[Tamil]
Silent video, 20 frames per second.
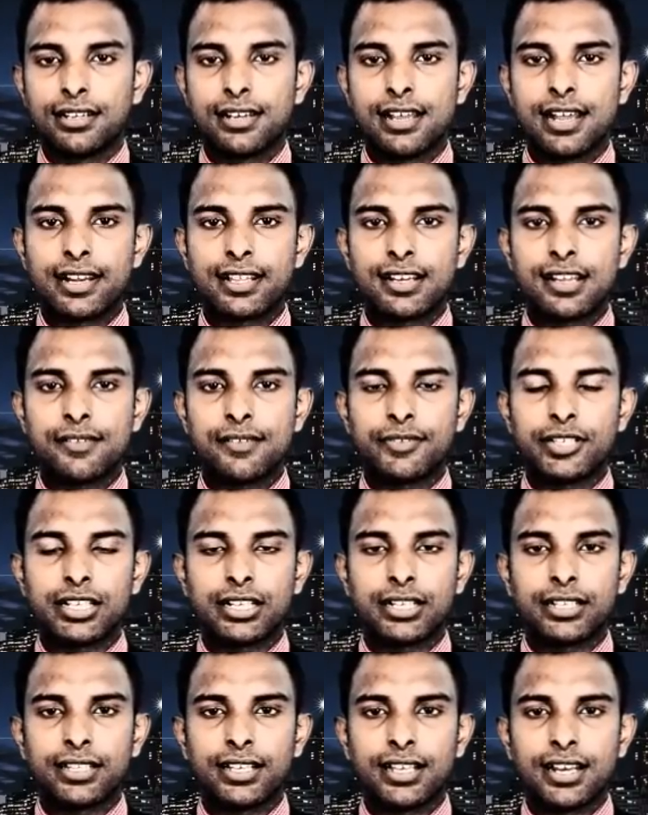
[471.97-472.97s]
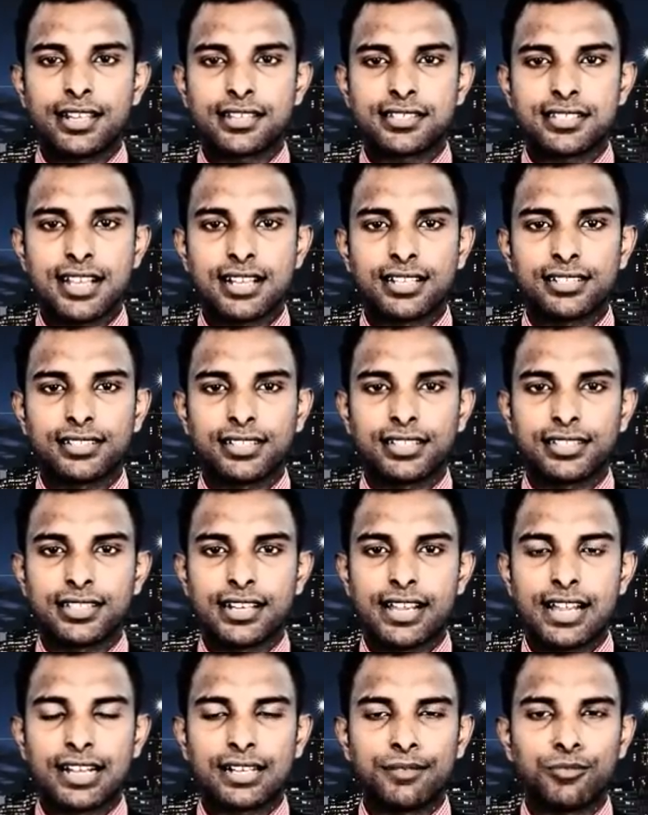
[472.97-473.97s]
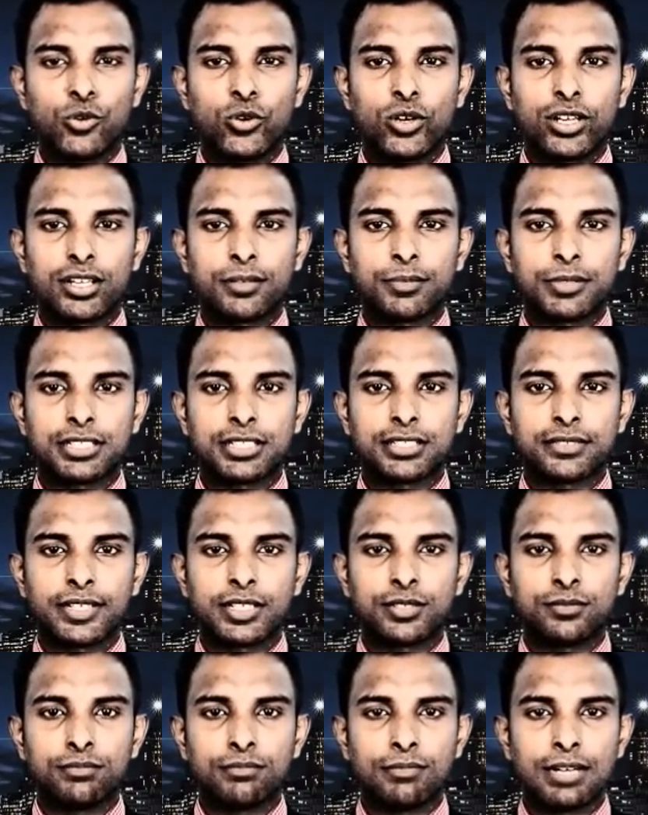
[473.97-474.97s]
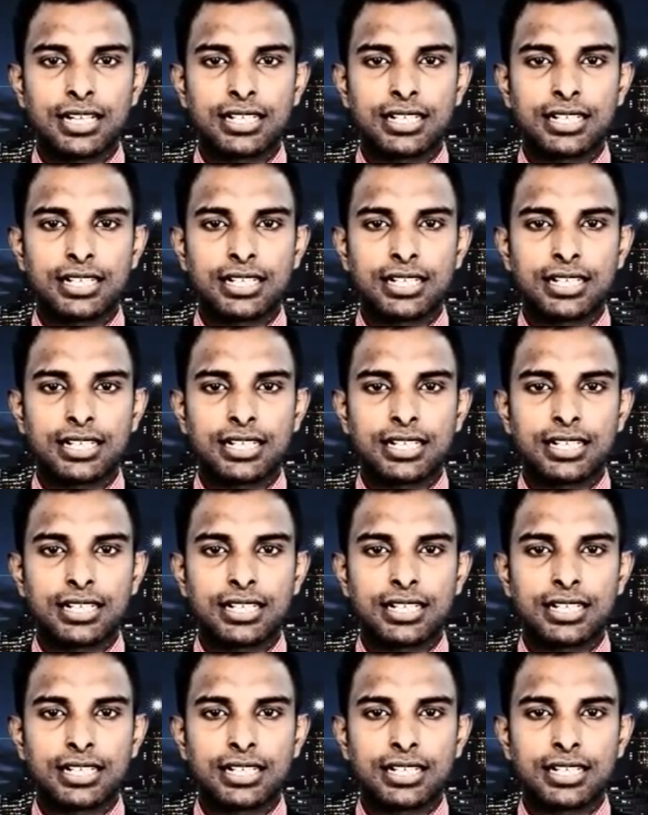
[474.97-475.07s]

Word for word: நாடளாவிய ரீதியில் அரசாங்கத்துக்கு எதிராக முன்னெடுக்கப்பட்டு வரும்